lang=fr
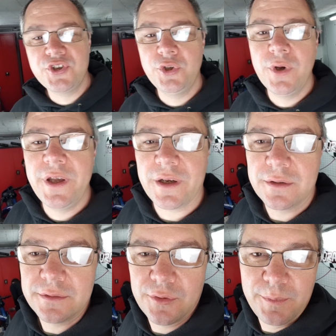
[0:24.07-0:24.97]
G2R,
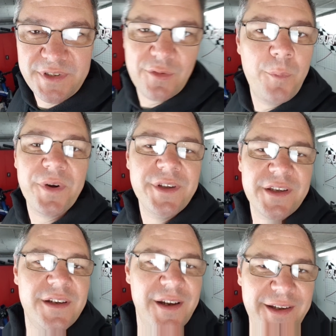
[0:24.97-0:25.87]
mais ça veut pas
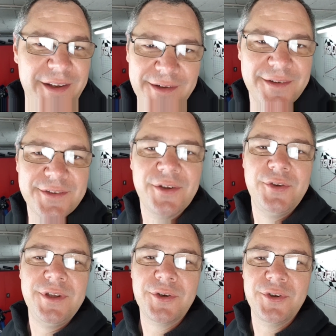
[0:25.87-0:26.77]
dire qu'il est R. ça
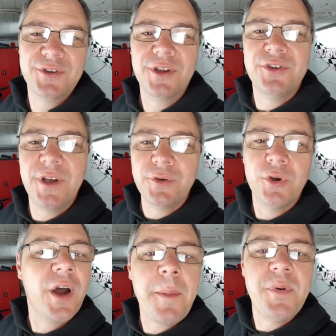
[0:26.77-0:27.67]
veut dire que c'est un sien
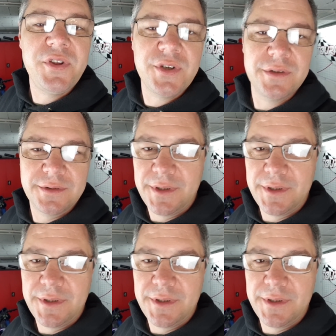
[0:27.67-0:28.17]
de réplique.